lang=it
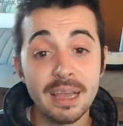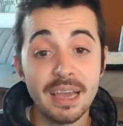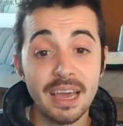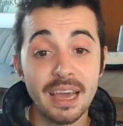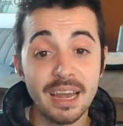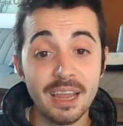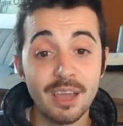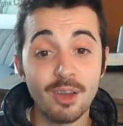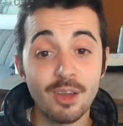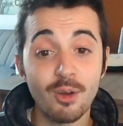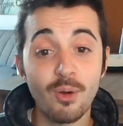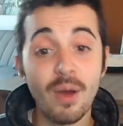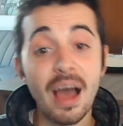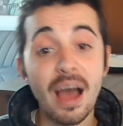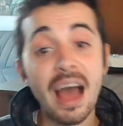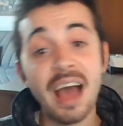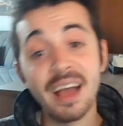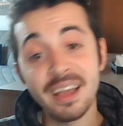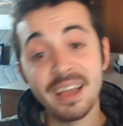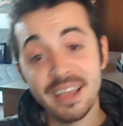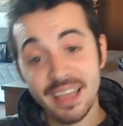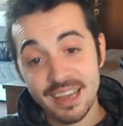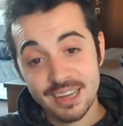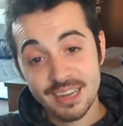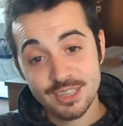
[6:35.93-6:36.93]
caricherò
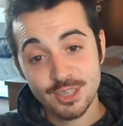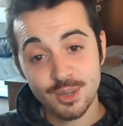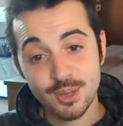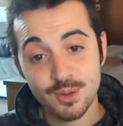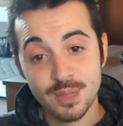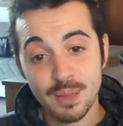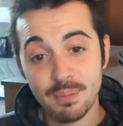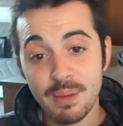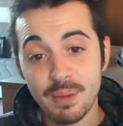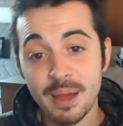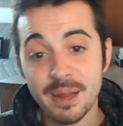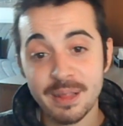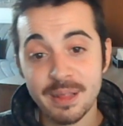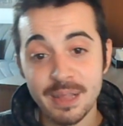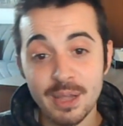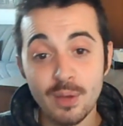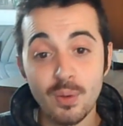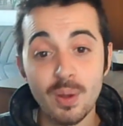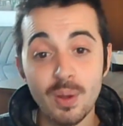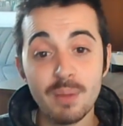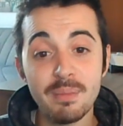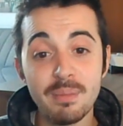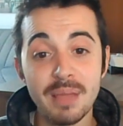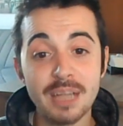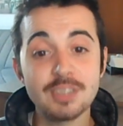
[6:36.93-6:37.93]
anche la seconda parte
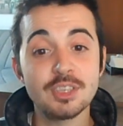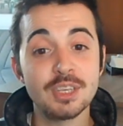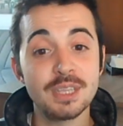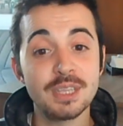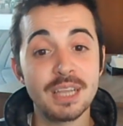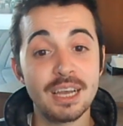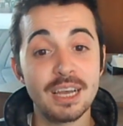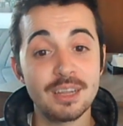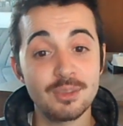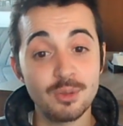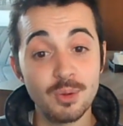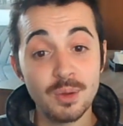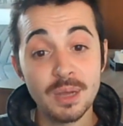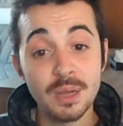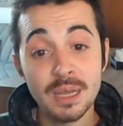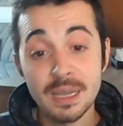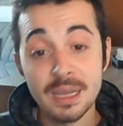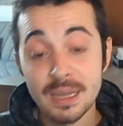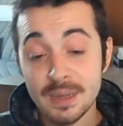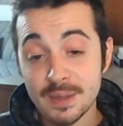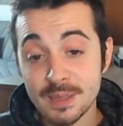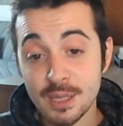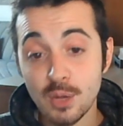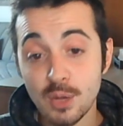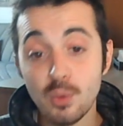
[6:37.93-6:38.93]
in cui mi ha citato
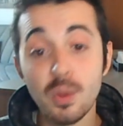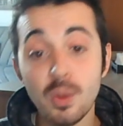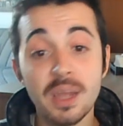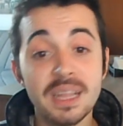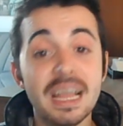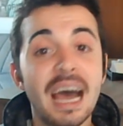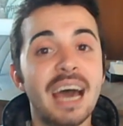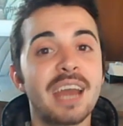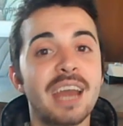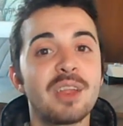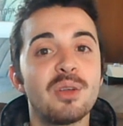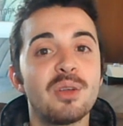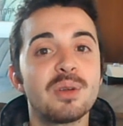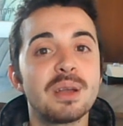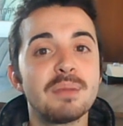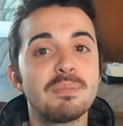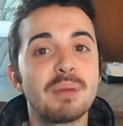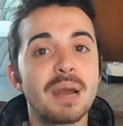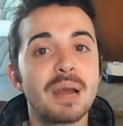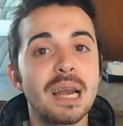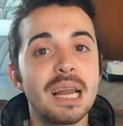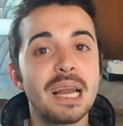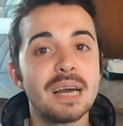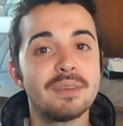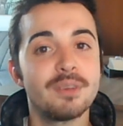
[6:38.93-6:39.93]
di lui e Dario che
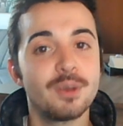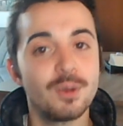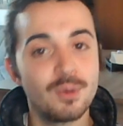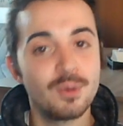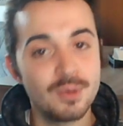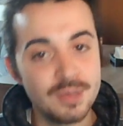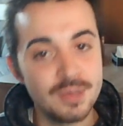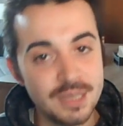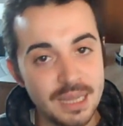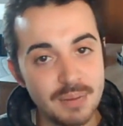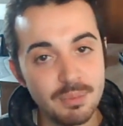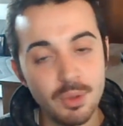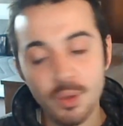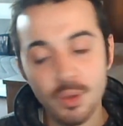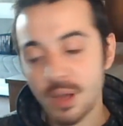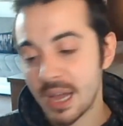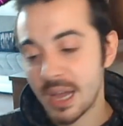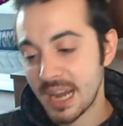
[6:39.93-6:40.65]
parlavano del mio